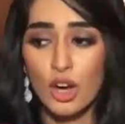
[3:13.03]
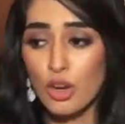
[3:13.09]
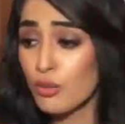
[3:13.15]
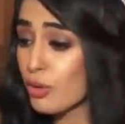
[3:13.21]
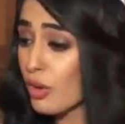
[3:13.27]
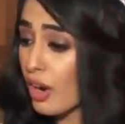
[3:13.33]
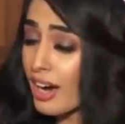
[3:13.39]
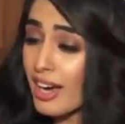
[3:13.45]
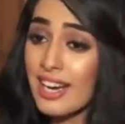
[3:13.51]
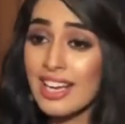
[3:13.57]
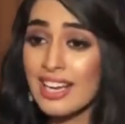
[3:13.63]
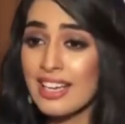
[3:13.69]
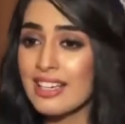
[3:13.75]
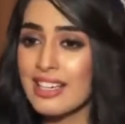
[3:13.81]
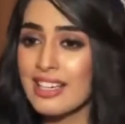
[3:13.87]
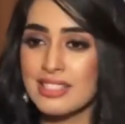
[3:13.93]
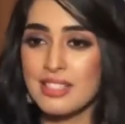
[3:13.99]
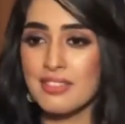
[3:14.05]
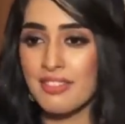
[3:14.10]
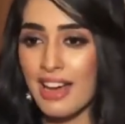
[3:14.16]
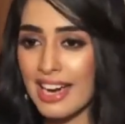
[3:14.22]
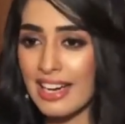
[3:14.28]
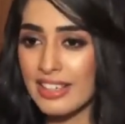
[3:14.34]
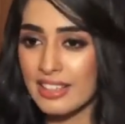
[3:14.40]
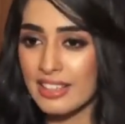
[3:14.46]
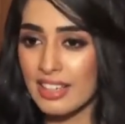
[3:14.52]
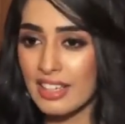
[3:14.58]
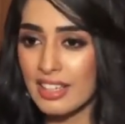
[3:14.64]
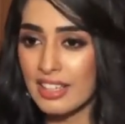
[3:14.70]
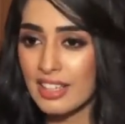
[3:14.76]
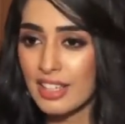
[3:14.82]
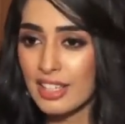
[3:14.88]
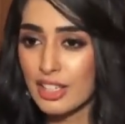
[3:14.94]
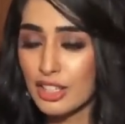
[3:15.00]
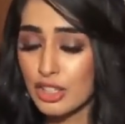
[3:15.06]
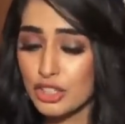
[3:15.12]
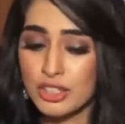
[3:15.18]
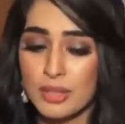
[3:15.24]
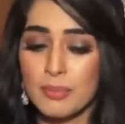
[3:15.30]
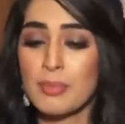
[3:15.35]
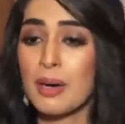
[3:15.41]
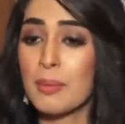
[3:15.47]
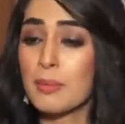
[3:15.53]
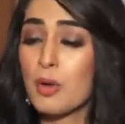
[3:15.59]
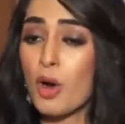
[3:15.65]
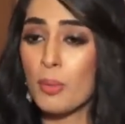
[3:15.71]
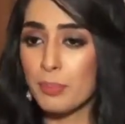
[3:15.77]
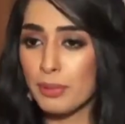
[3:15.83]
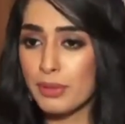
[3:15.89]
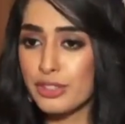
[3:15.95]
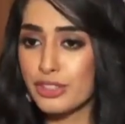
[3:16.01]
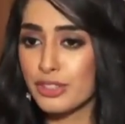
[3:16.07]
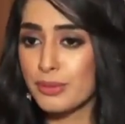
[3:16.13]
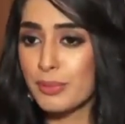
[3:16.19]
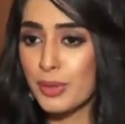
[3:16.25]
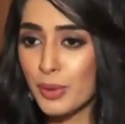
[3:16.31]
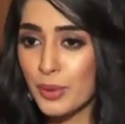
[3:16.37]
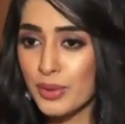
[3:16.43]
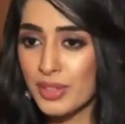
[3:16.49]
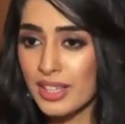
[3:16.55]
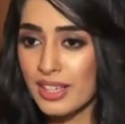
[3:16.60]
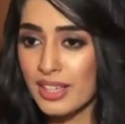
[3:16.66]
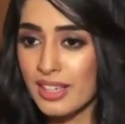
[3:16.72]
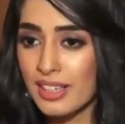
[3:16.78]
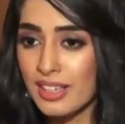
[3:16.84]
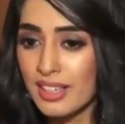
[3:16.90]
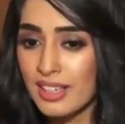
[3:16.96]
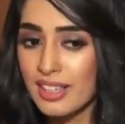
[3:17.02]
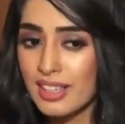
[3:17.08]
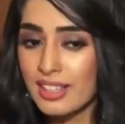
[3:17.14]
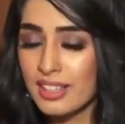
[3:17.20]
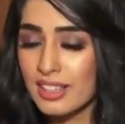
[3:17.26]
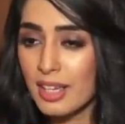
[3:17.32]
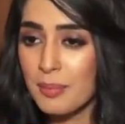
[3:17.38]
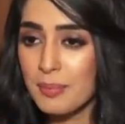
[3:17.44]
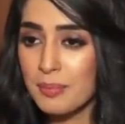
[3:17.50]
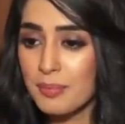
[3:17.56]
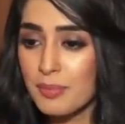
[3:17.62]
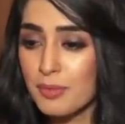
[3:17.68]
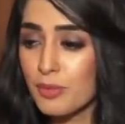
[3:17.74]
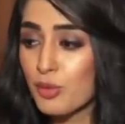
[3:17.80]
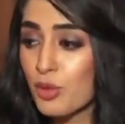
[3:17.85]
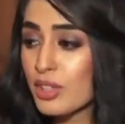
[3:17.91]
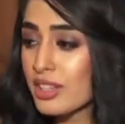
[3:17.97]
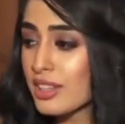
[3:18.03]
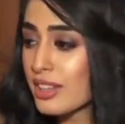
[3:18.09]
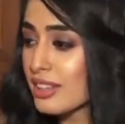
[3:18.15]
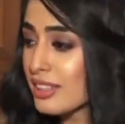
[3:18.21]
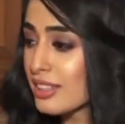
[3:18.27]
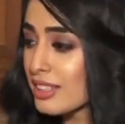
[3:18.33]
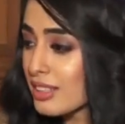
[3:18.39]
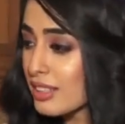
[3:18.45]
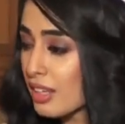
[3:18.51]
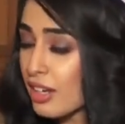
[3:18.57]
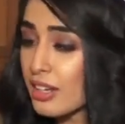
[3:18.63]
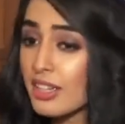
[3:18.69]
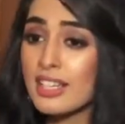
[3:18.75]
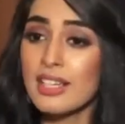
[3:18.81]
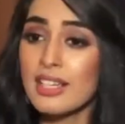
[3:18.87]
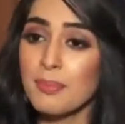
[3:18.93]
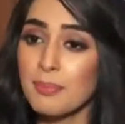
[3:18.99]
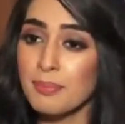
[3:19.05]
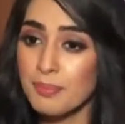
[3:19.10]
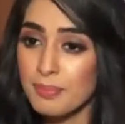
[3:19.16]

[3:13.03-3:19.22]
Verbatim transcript: और वो हर एक रीज़न वैलिड था तो जब हम कंपटीशन में होते हैं तब वो थर्टी